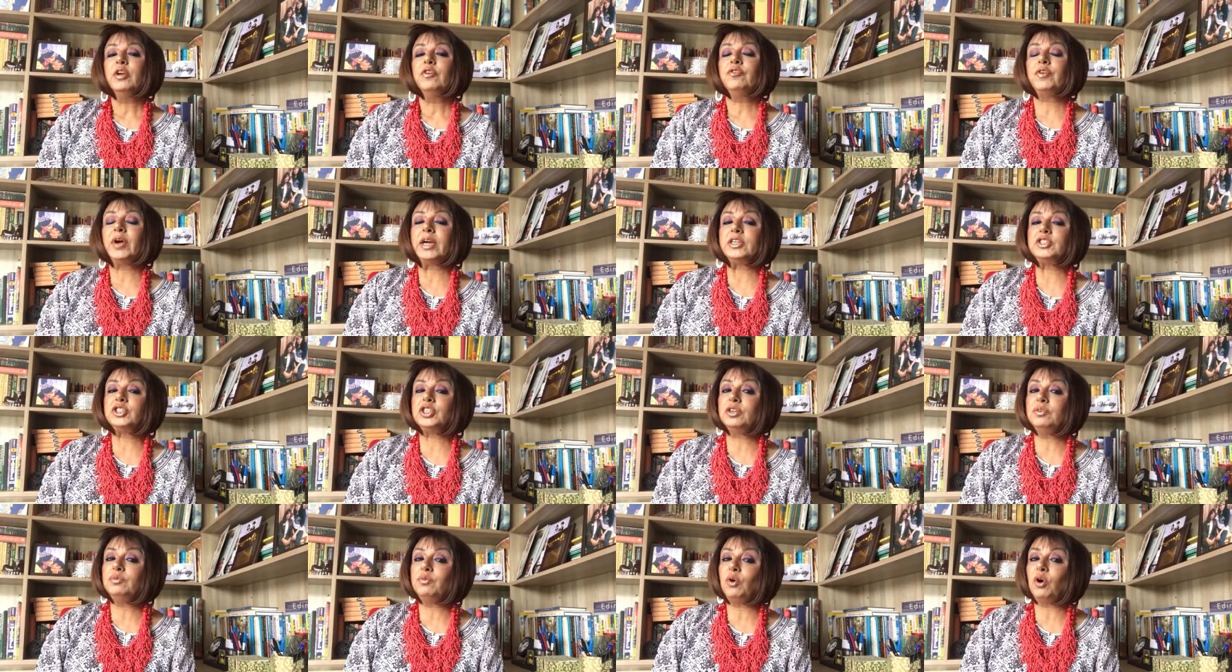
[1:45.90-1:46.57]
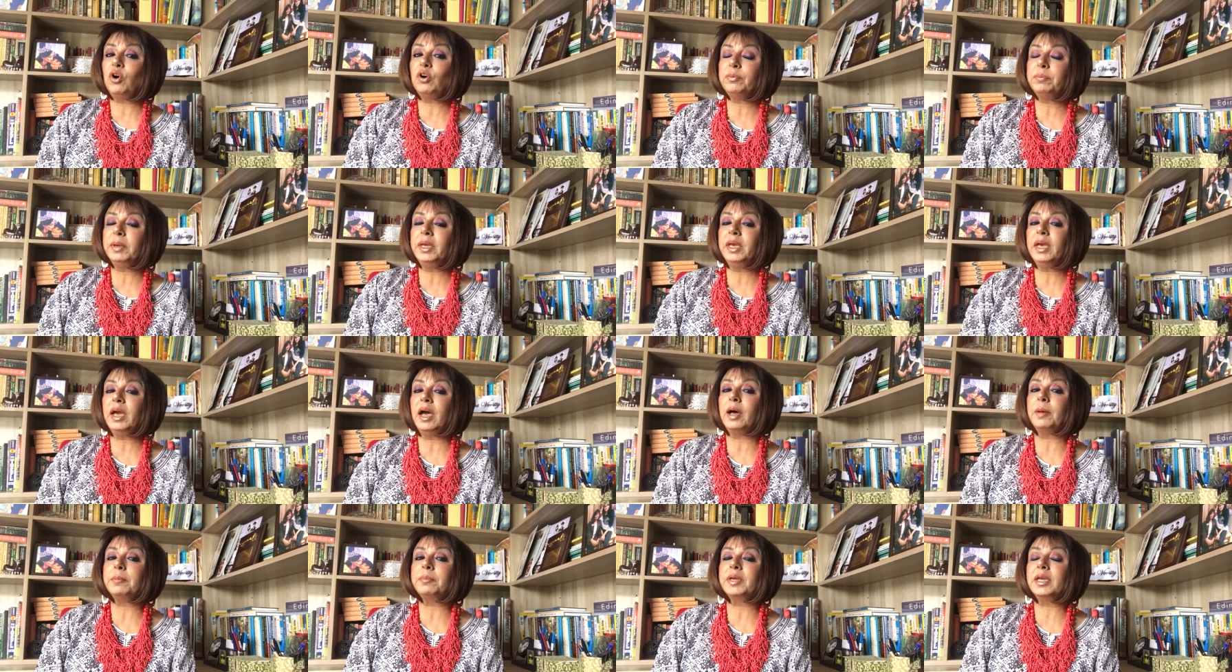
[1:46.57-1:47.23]
फैशन वॉक में
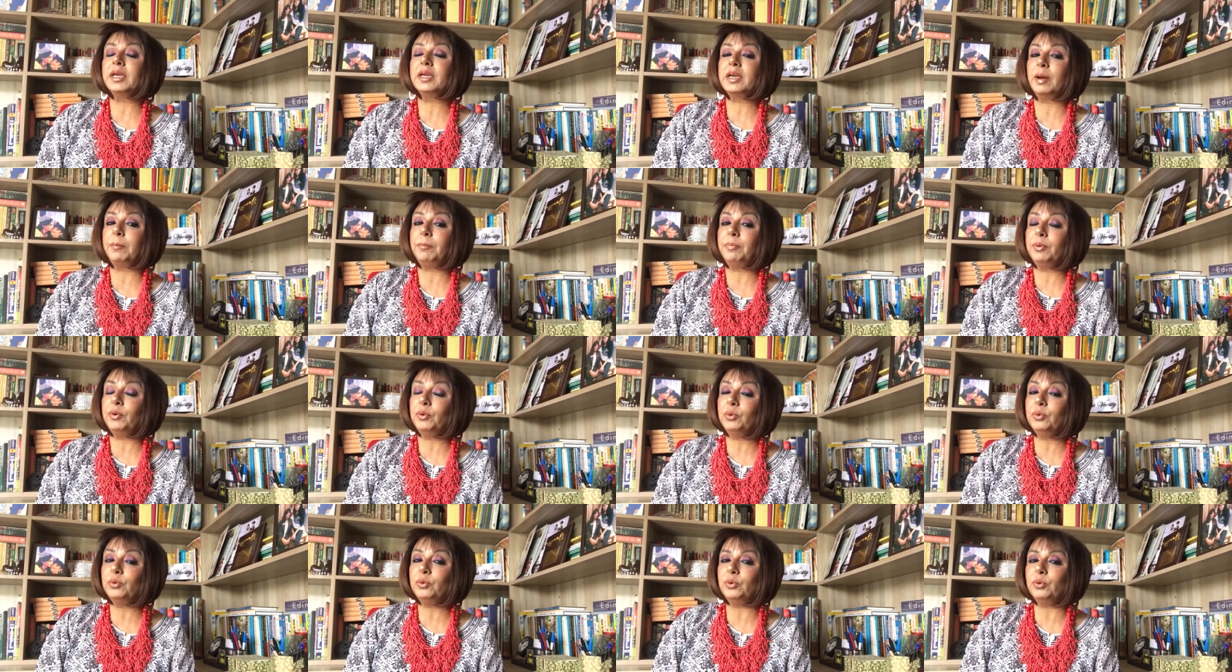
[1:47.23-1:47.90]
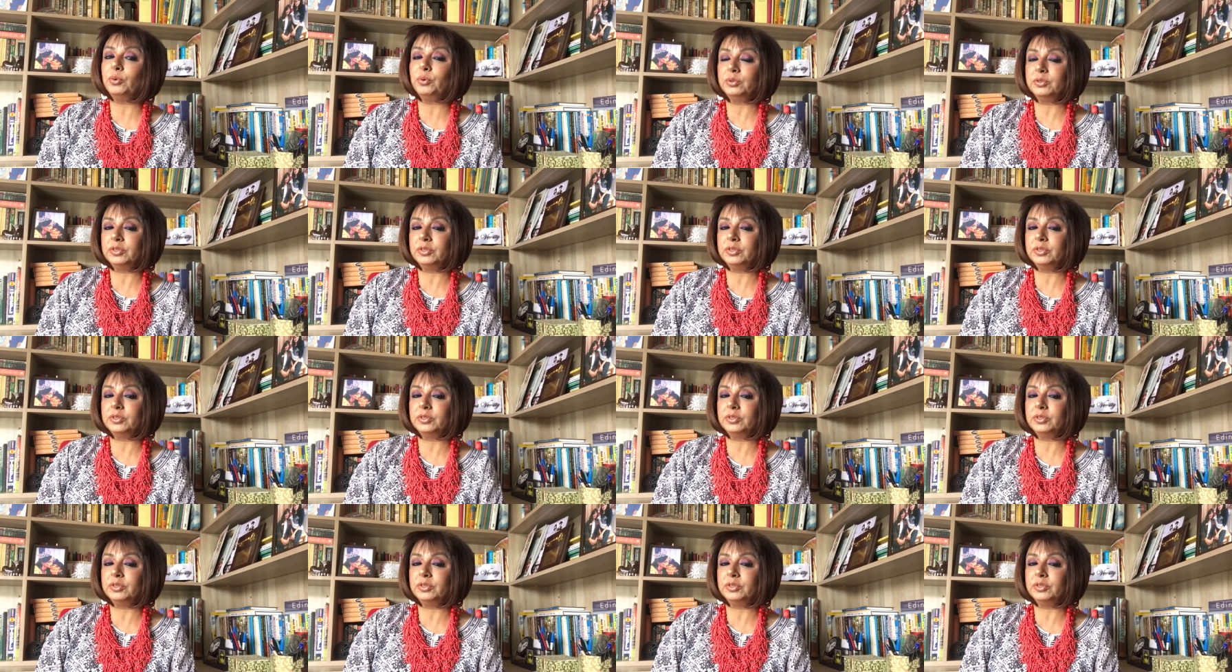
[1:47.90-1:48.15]
आपके कपड़ों को